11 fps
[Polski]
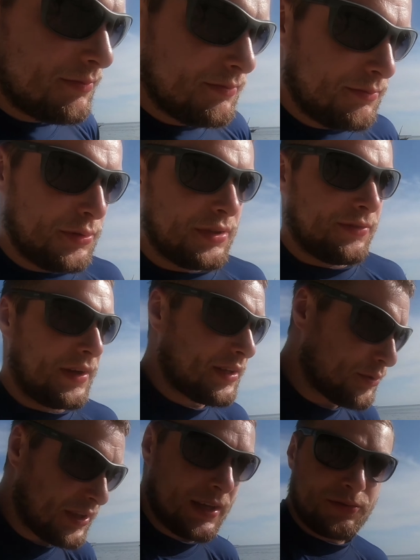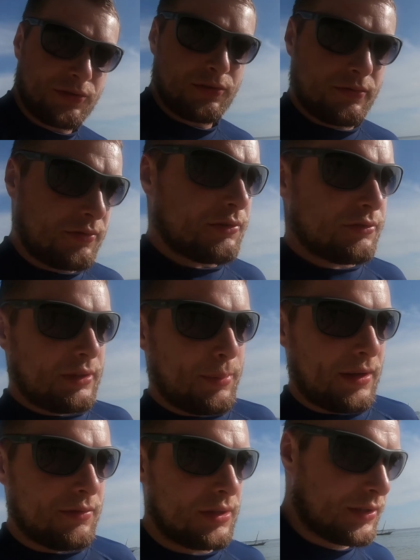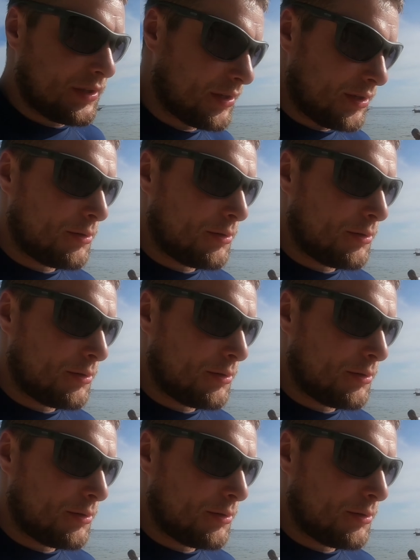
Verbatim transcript: Blue Safari. Myślałem, że to coś naprawdę takiego